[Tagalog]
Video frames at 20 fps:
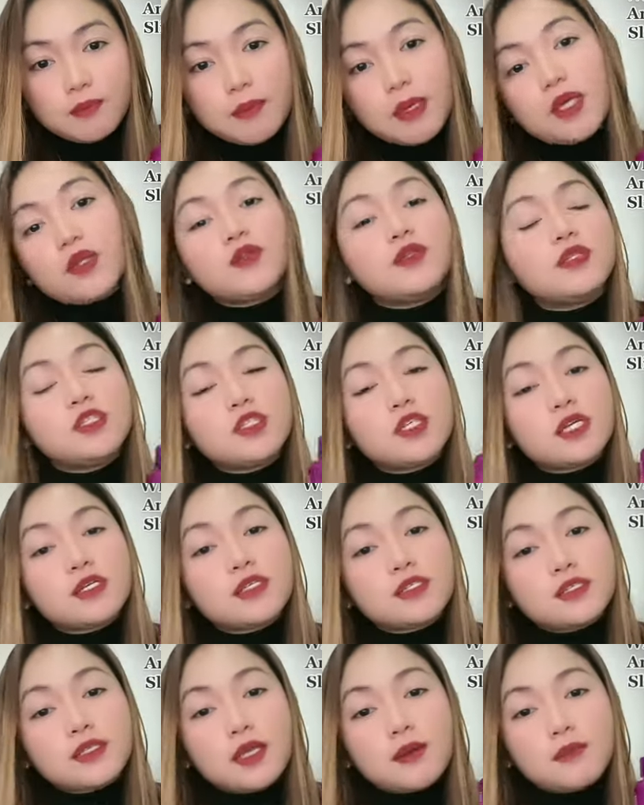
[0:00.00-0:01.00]
meron din siyang
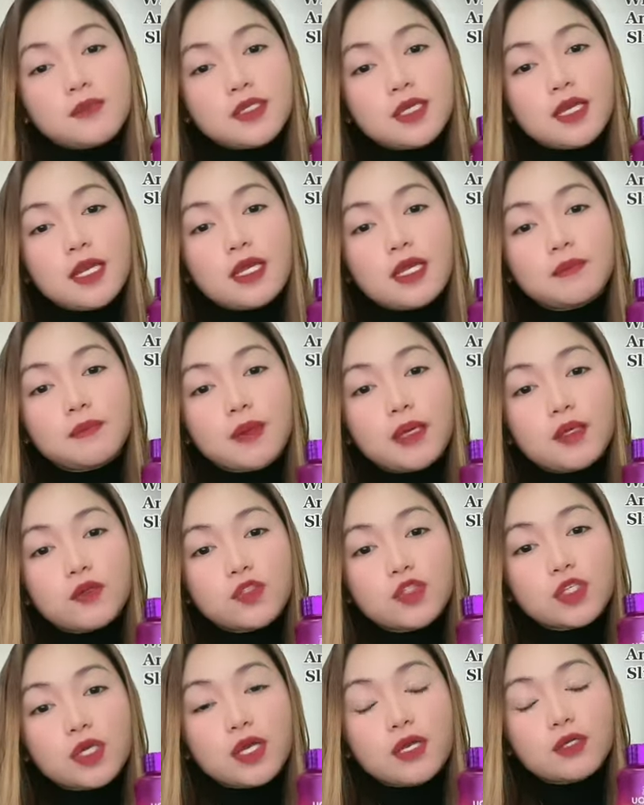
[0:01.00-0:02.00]
stem cell at
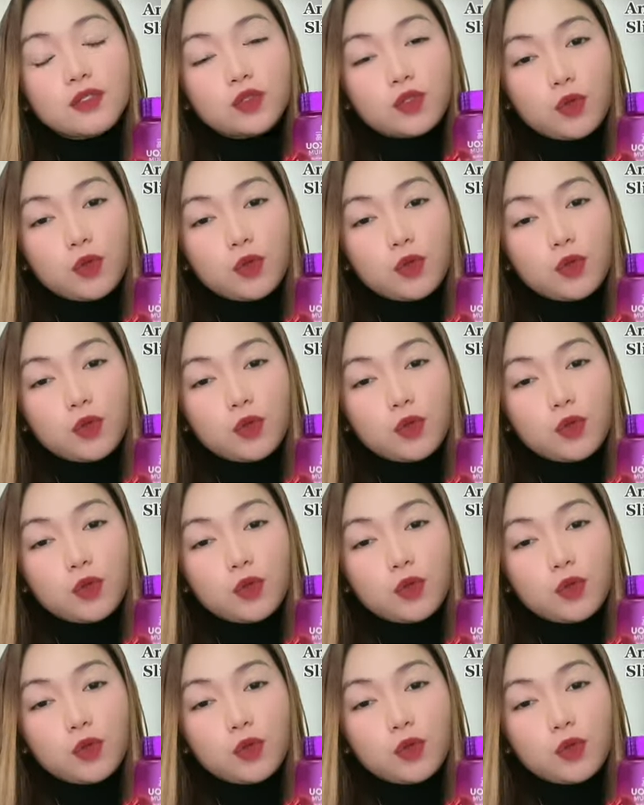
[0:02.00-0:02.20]
meron siyang